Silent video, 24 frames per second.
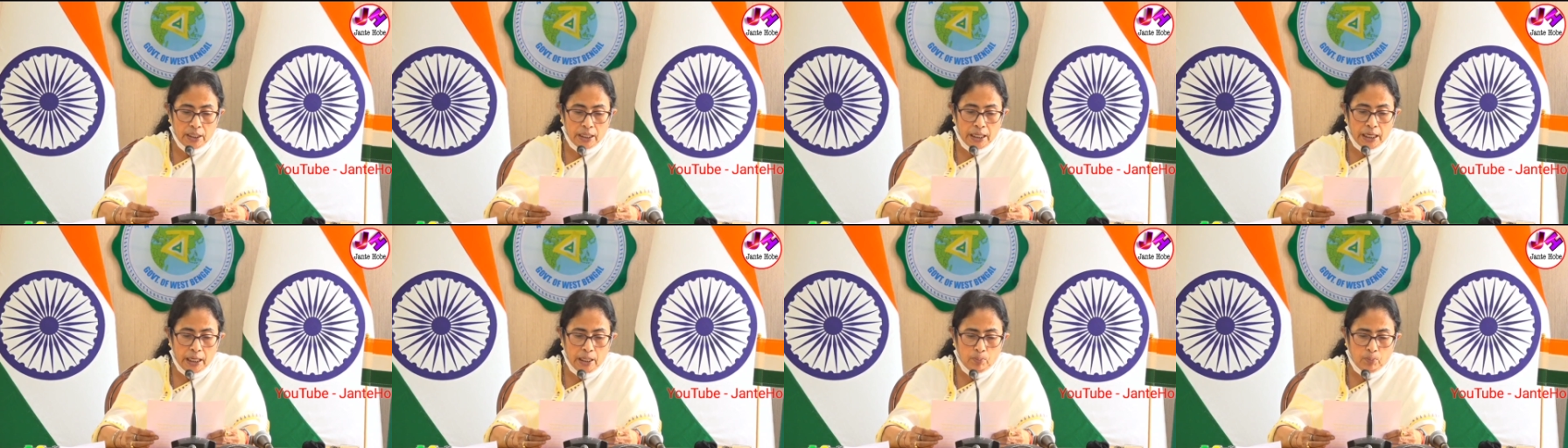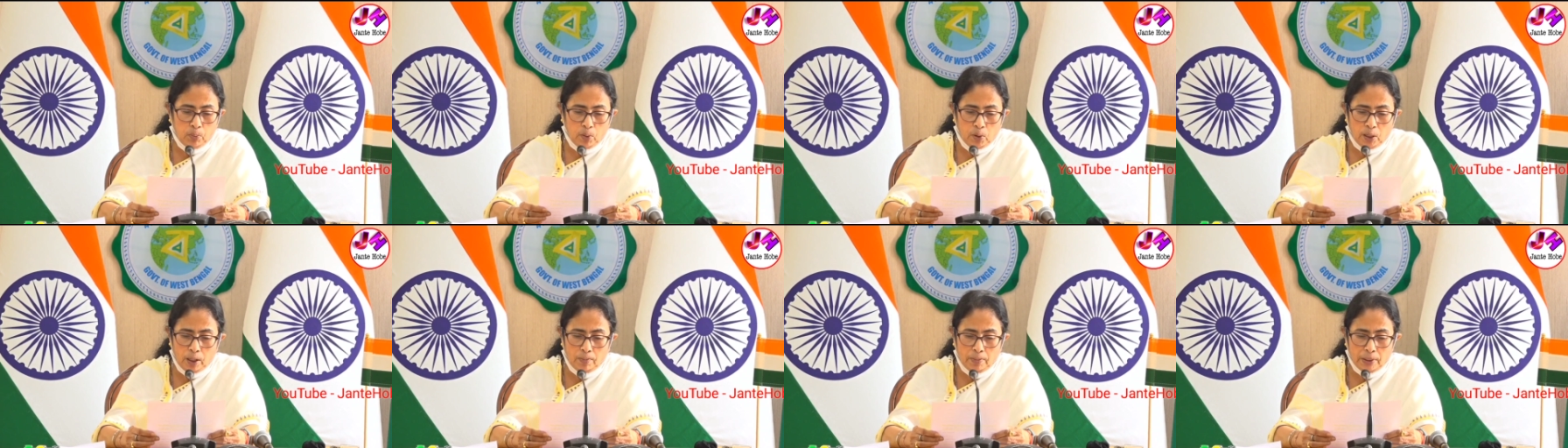
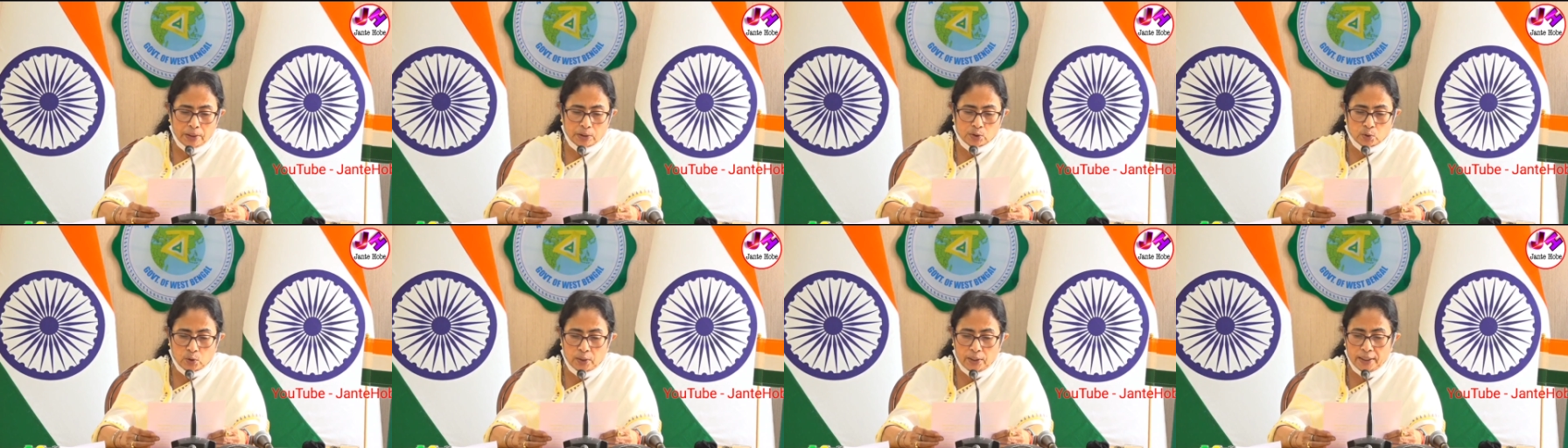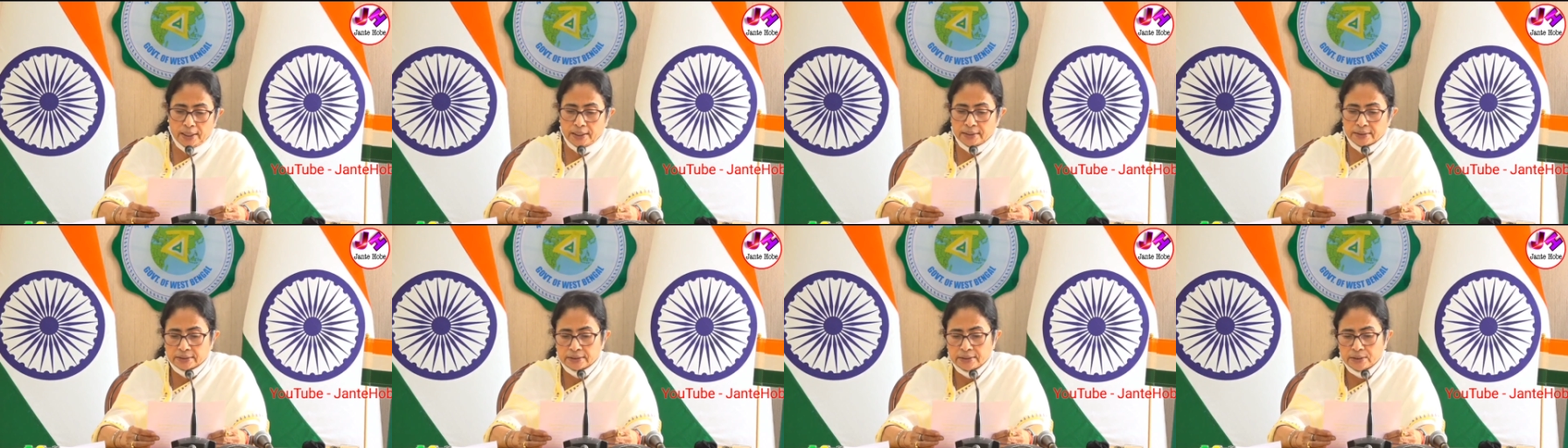এরপর আমরা চলে
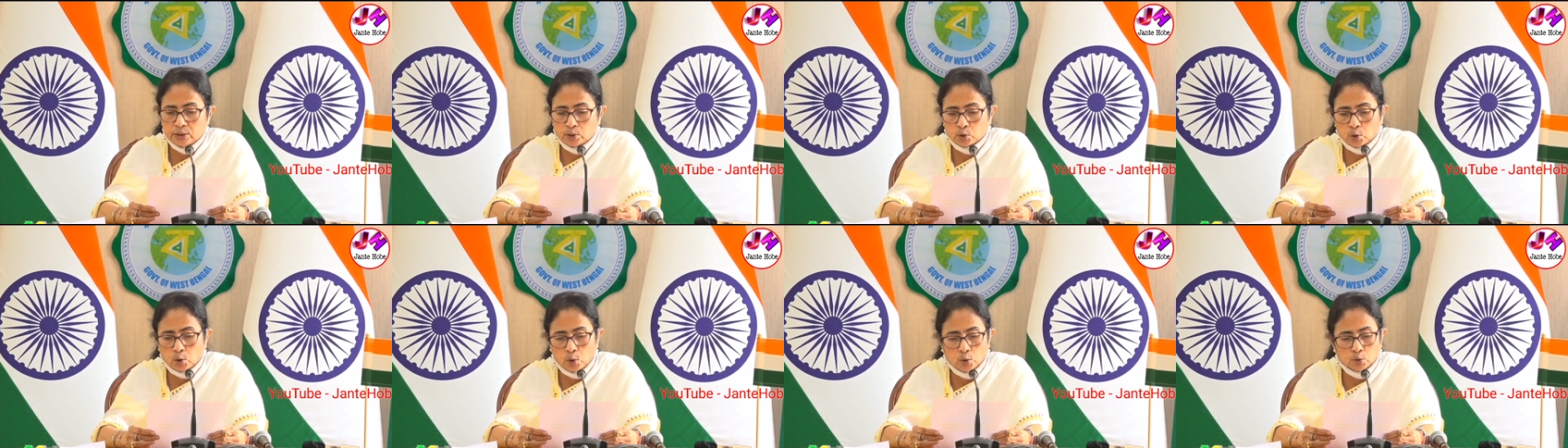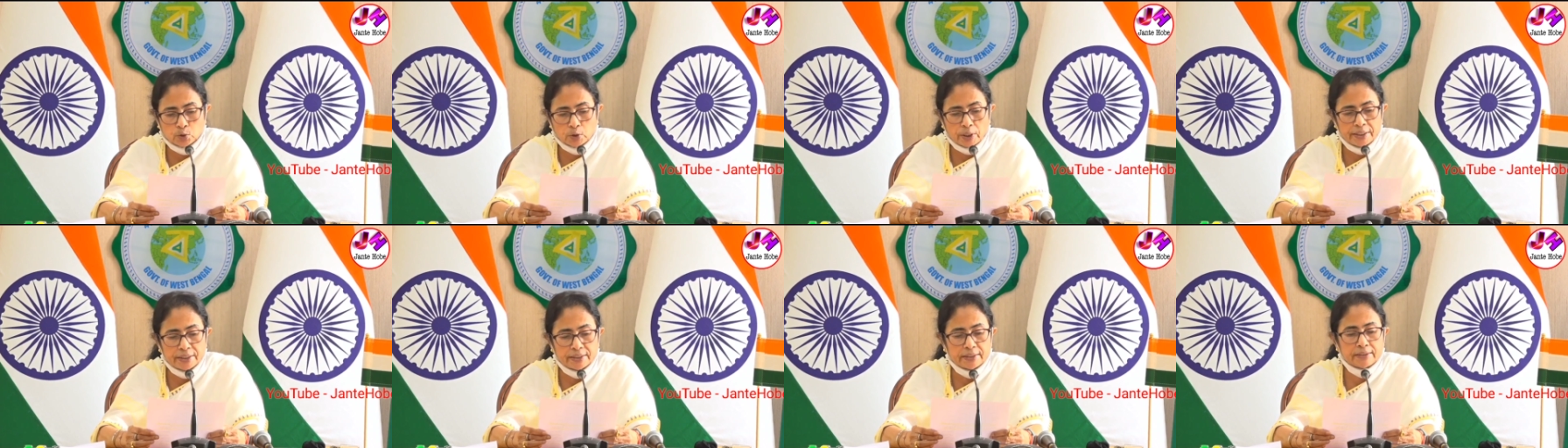আসছি ষোলো
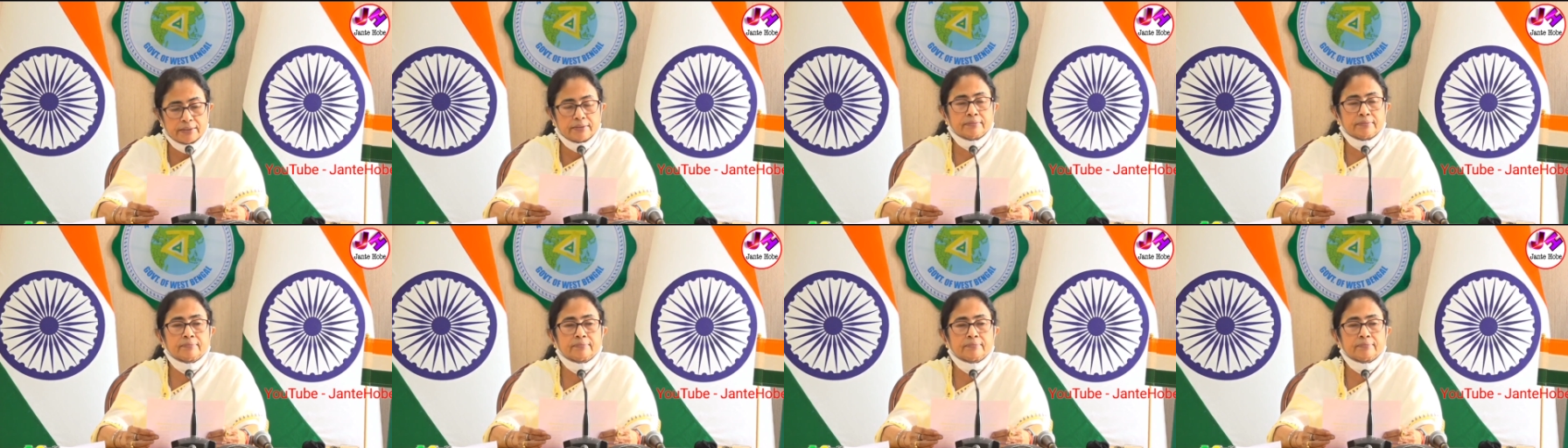তারিখে